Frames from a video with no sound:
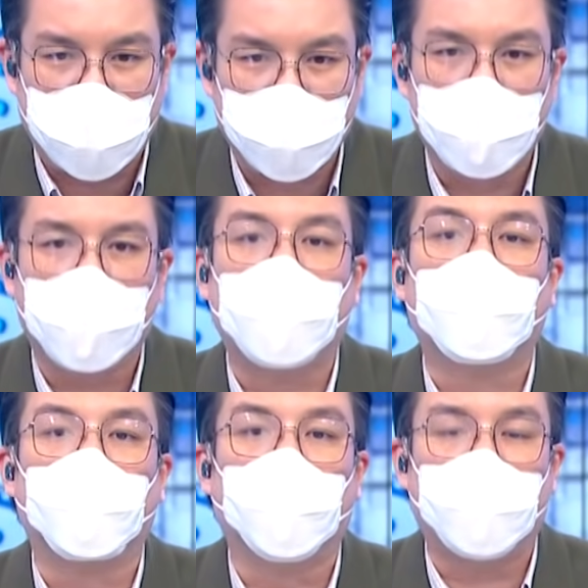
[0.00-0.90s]
ติ ด้วยความ
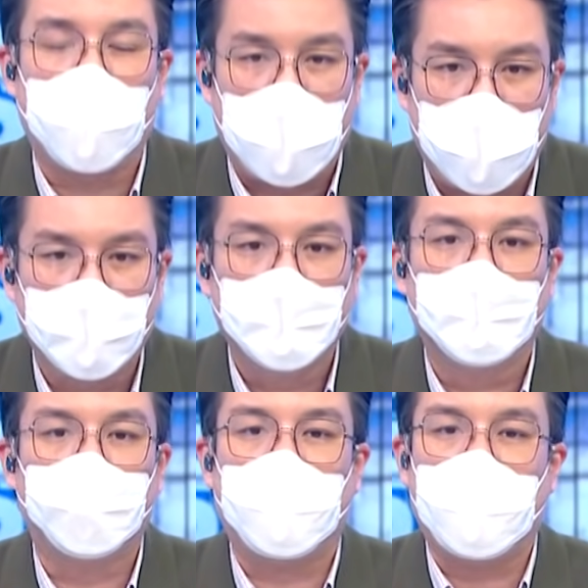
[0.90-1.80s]
เคารพนะฮะ
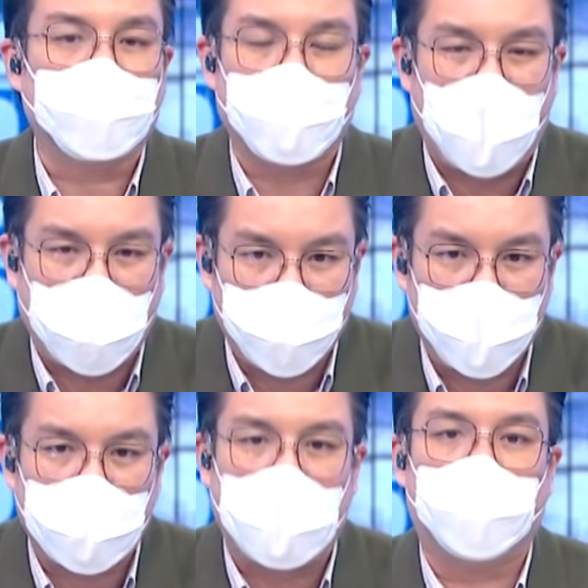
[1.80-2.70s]
ไม่ได้อยากจะพาดพิ
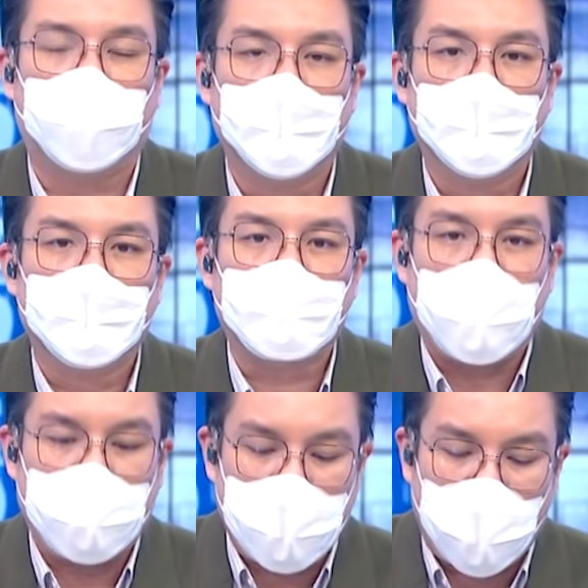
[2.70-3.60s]
งท่าน
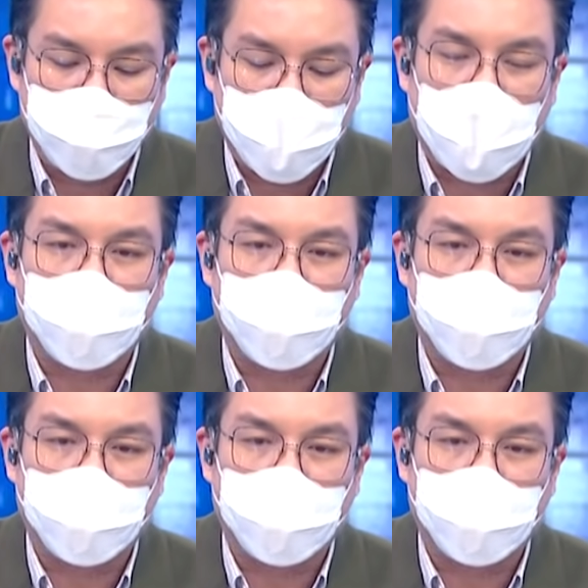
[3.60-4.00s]
แต่ในยามวิกฤ